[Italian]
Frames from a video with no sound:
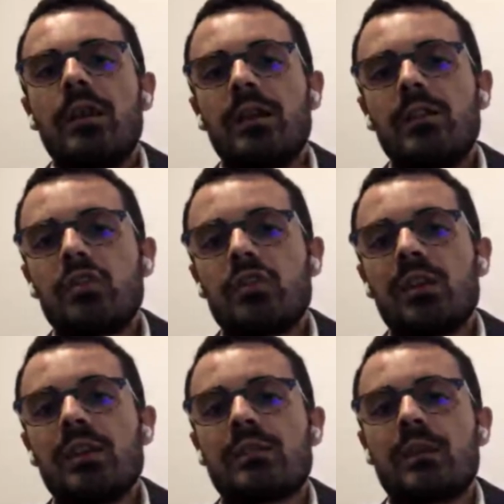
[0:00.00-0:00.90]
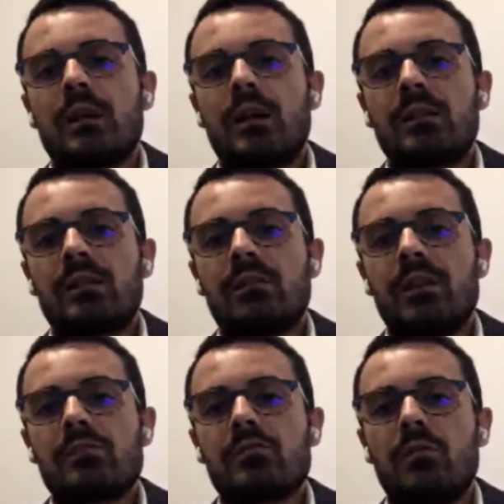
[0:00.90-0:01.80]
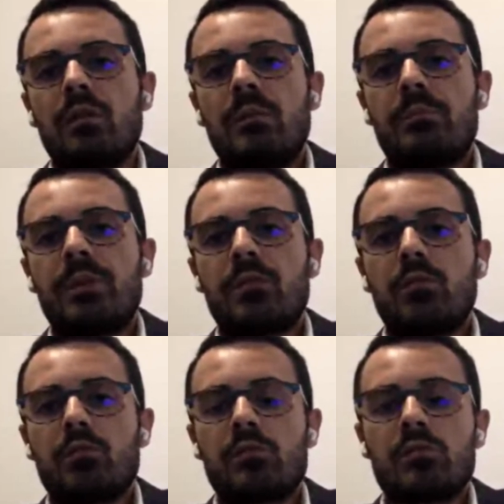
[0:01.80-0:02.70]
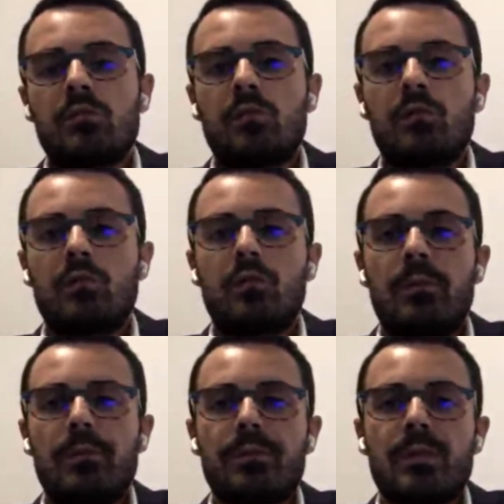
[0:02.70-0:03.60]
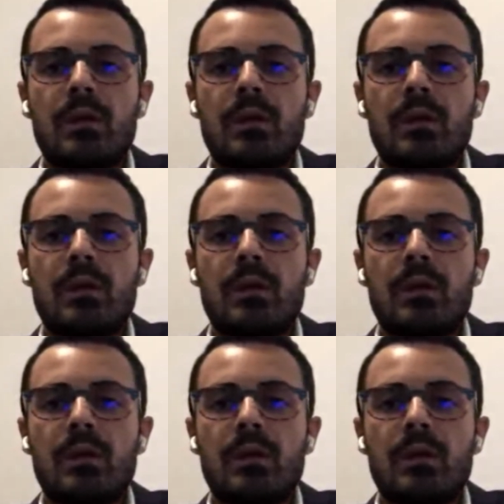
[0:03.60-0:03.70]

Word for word: la discesa attraverso il percorso um,